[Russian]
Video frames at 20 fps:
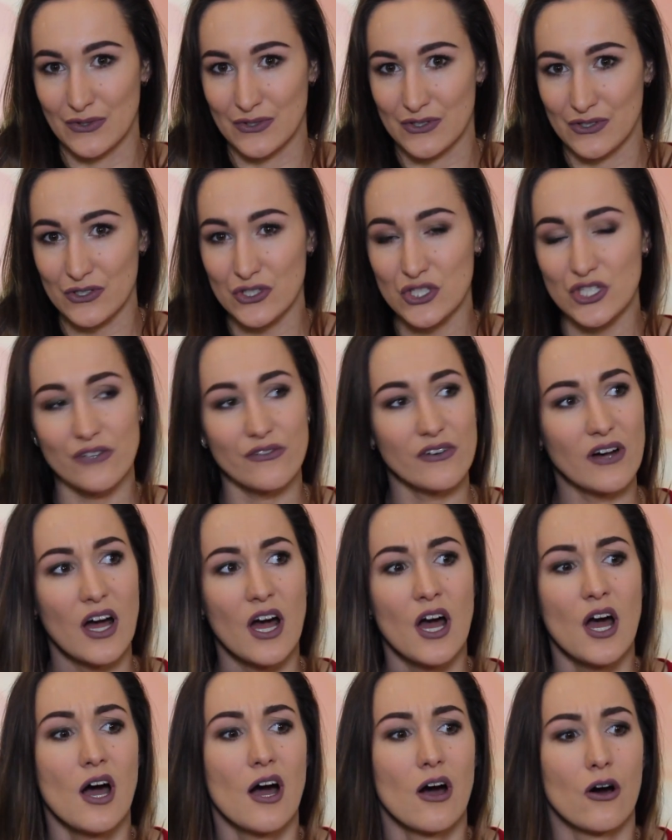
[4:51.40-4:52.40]

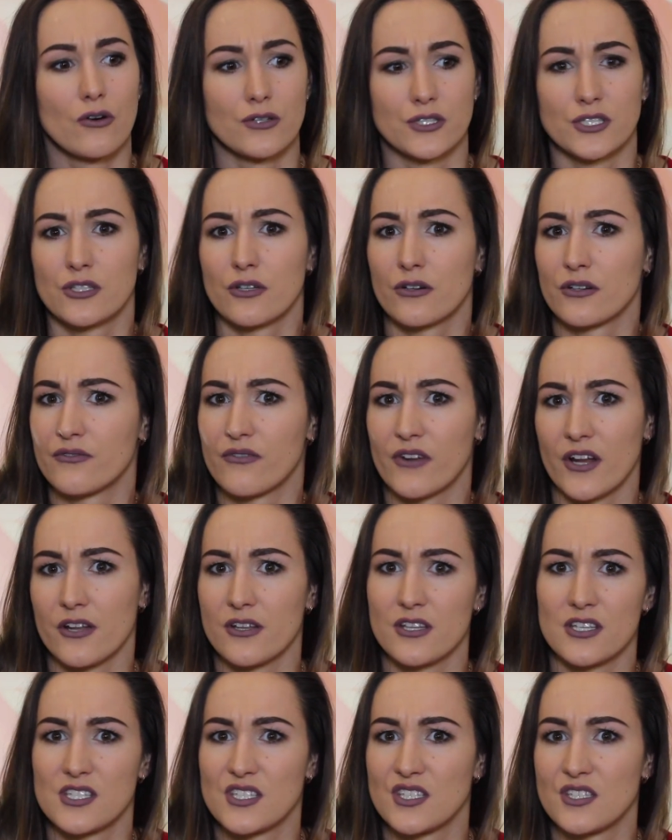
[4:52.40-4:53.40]
дешево, он стоит в
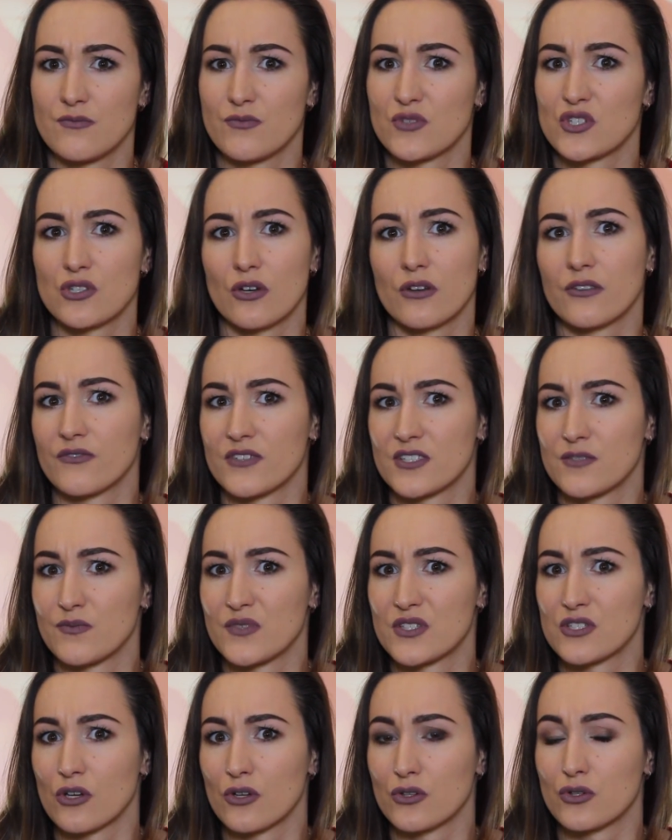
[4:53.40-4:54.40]
районе
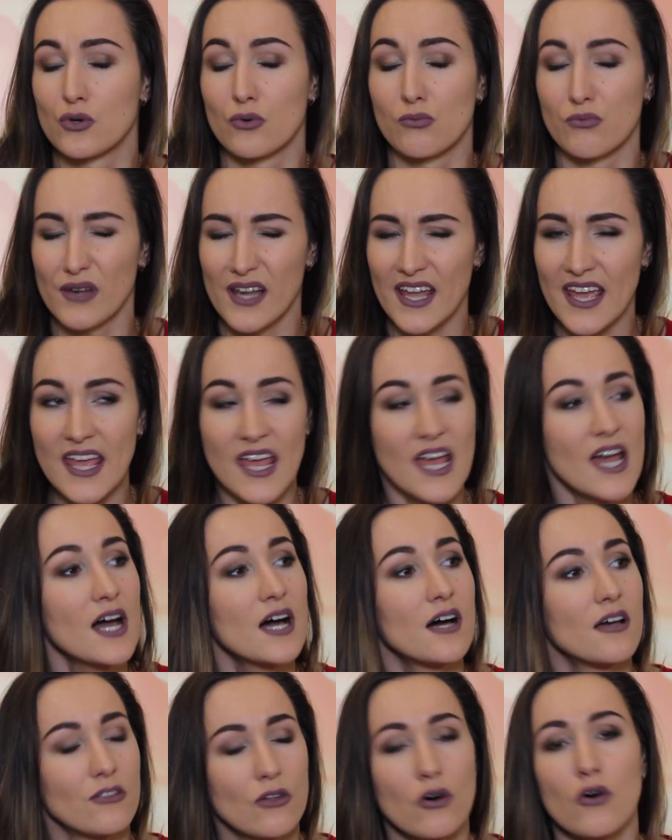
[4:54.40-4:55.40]
700-800 рублей,
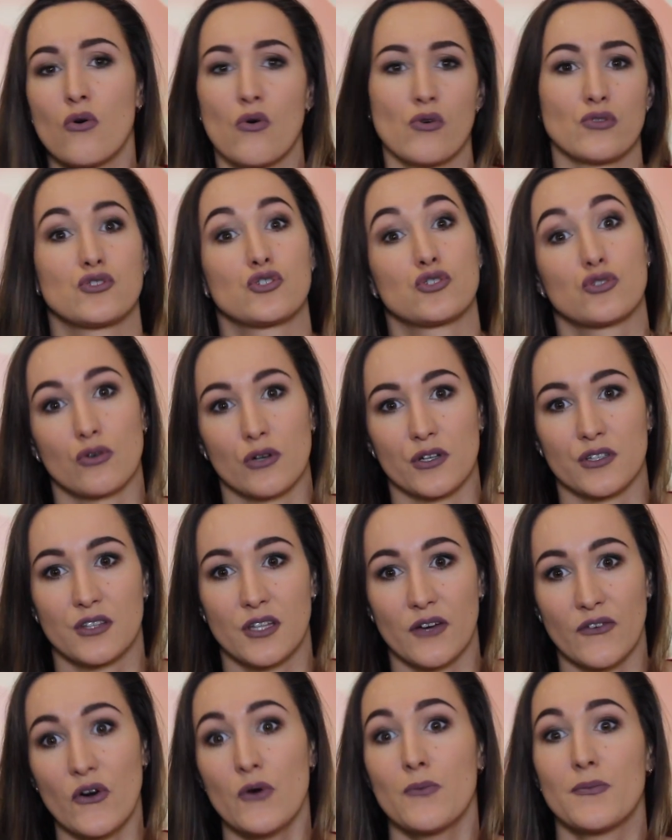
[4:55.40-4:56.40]
но он стоит
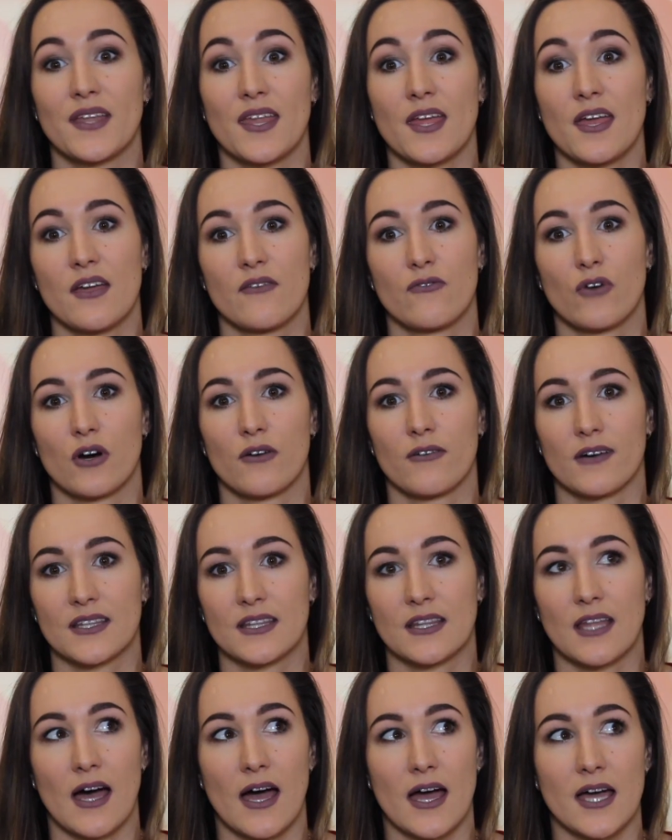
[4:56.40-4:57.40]
того, мне его
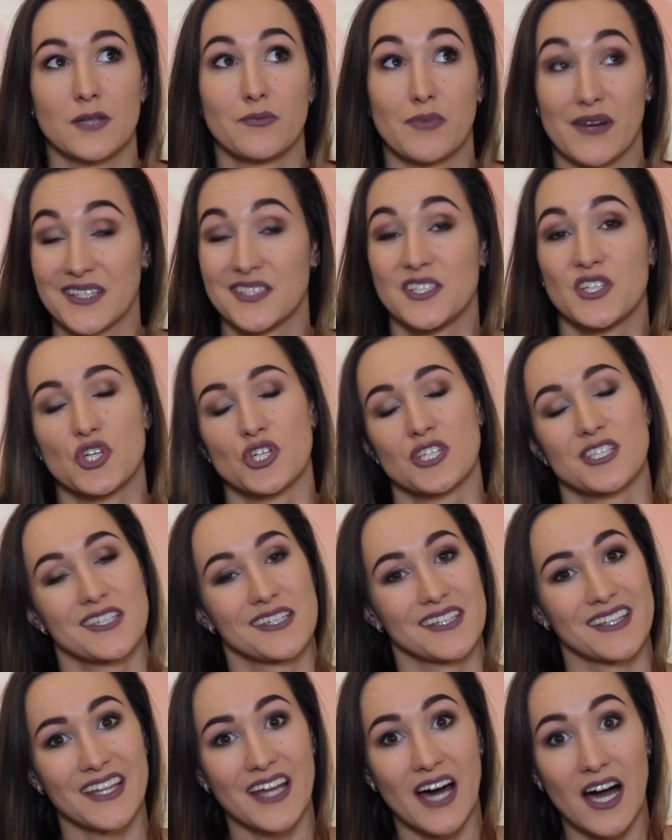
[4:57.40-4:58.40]
хватает
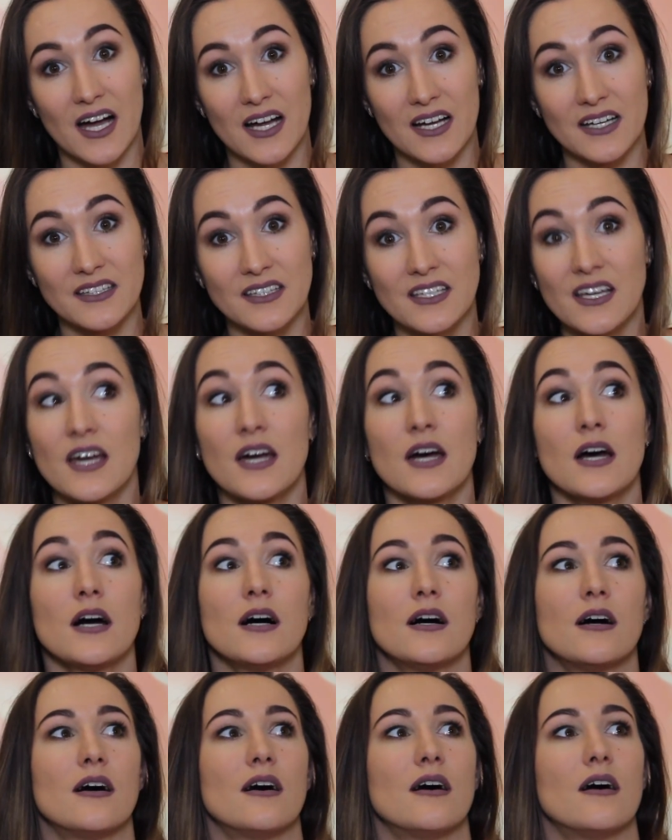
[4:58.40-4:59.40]
практически на год,
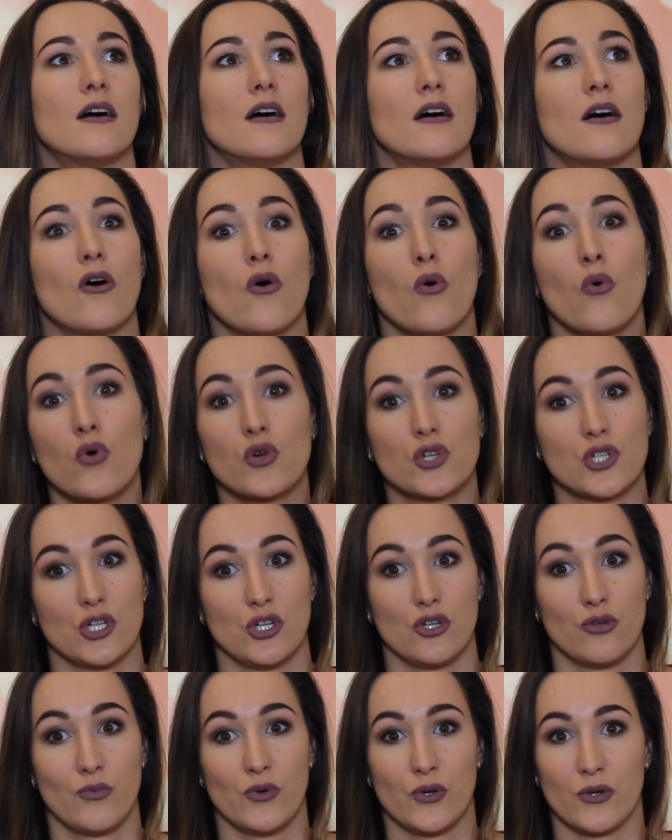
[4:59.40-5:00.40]
а,
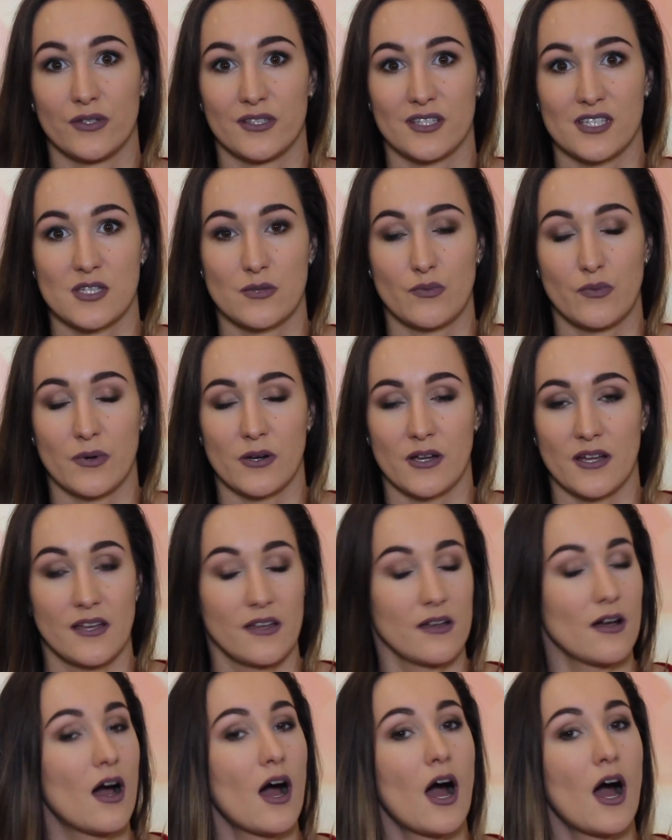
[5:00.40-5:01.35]
очень люблю этот спрей,